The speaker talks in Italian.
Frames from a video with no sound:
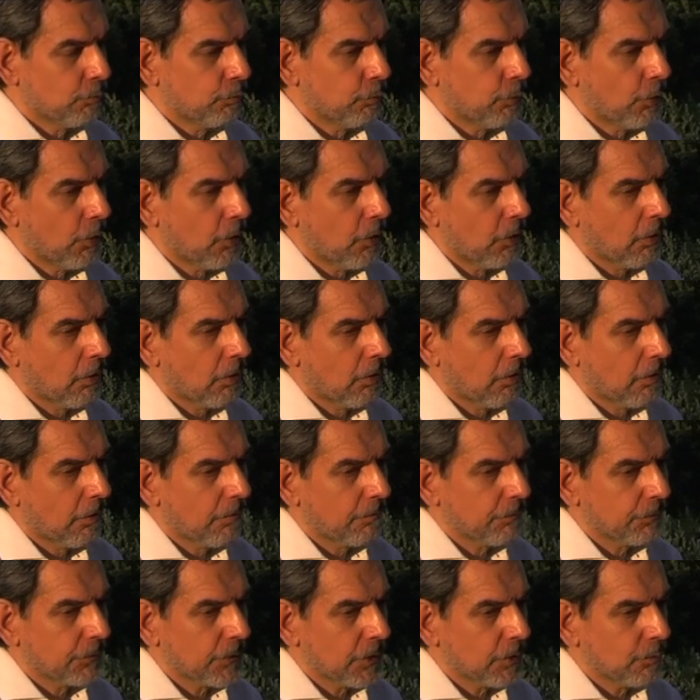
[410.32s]
può,
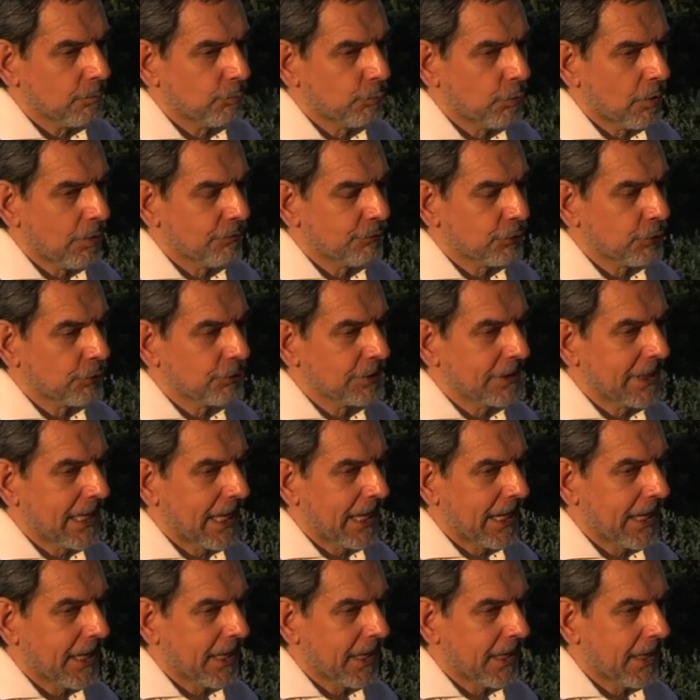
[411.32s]
può
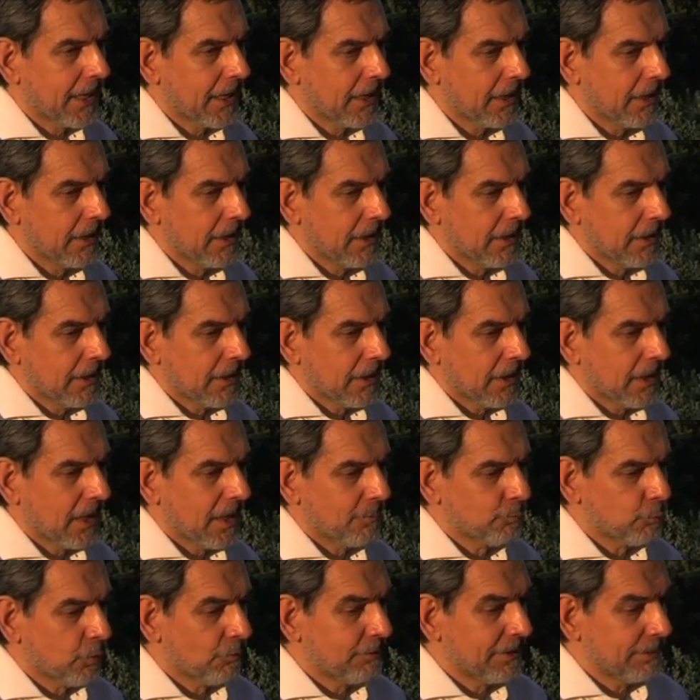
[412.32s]
affrontare, eh,
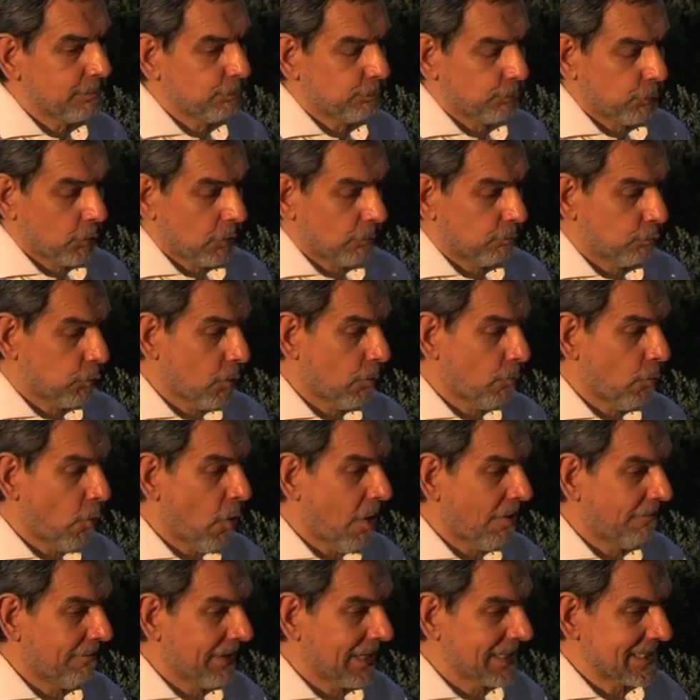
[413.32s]
può, può, può,
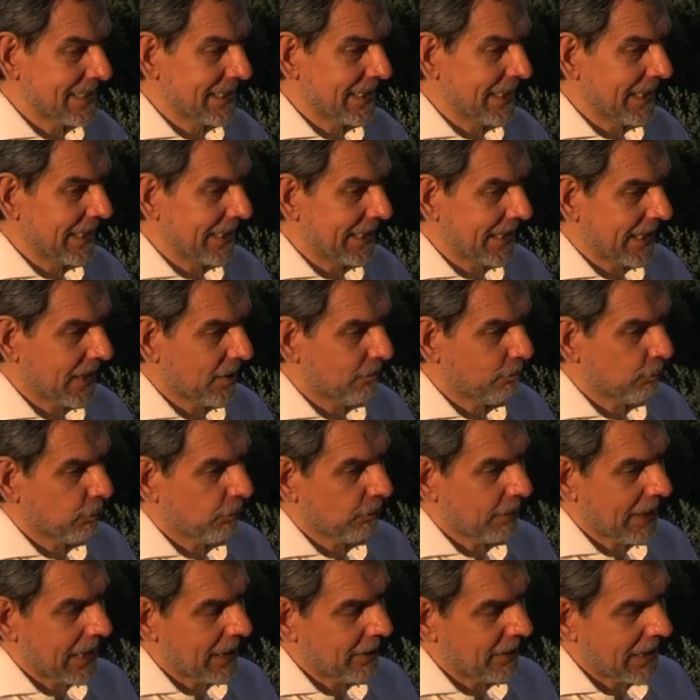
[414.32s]
muoversi nel
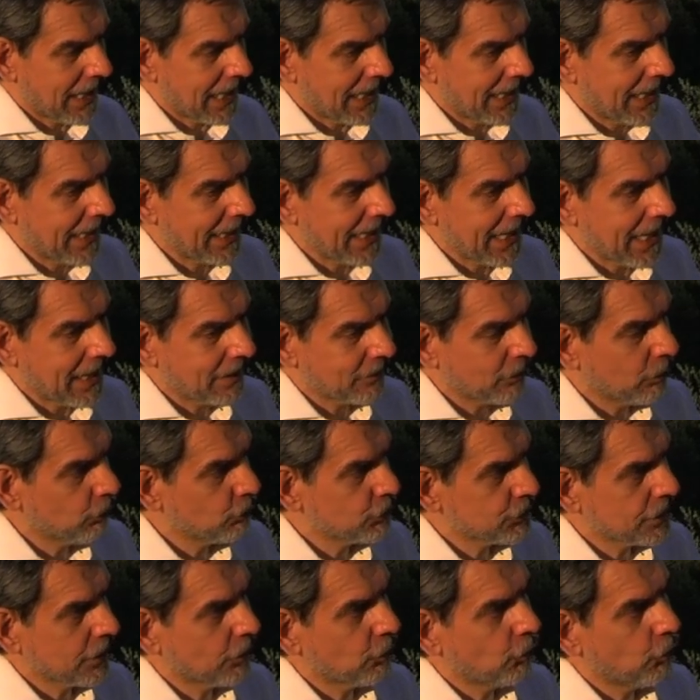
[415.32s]
tempo allargando un
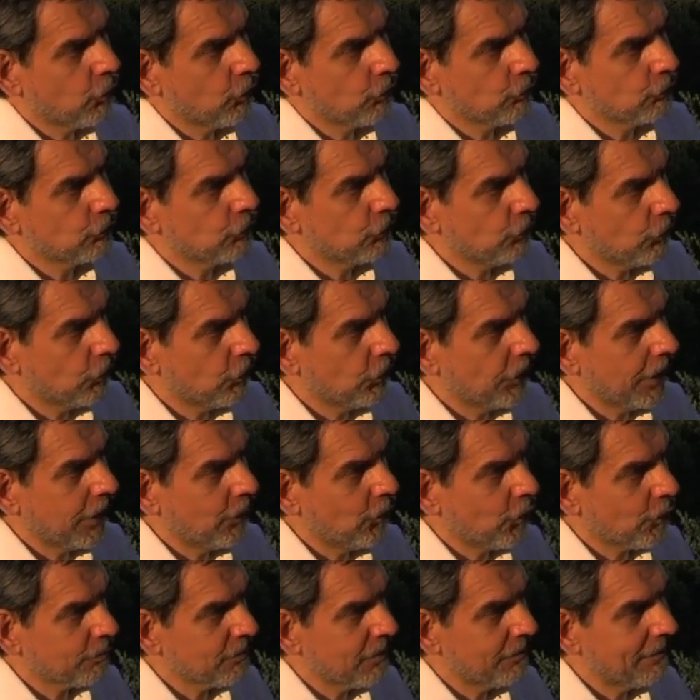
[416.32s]
secondo
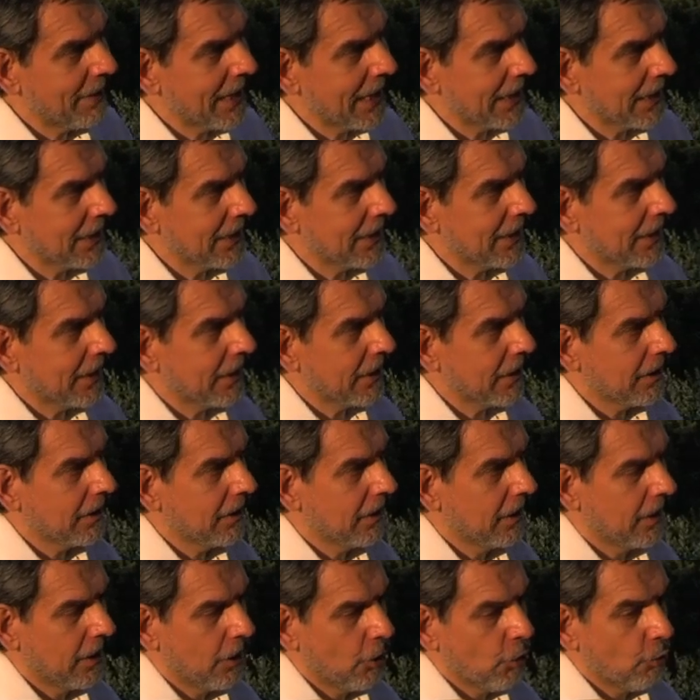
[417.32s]
enormemente,
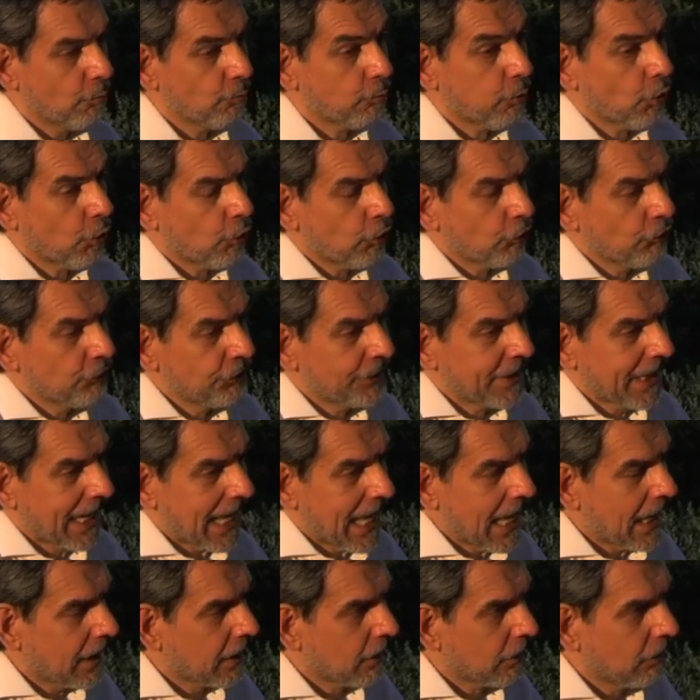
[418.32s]
può
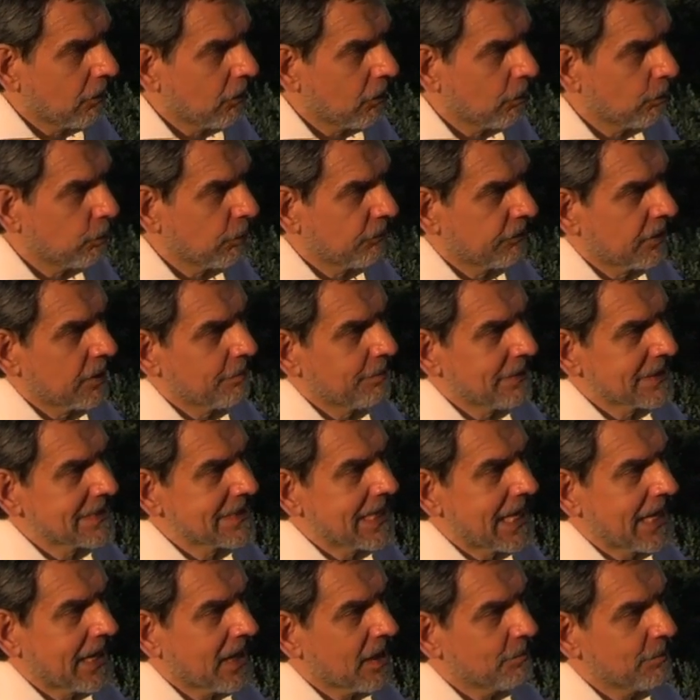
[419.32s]
contrarlo, può far
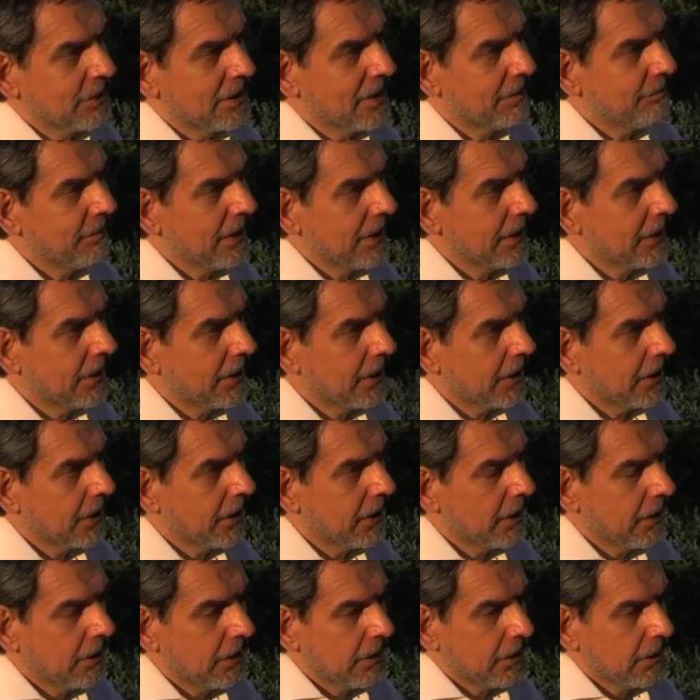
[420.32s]
passare rapidamente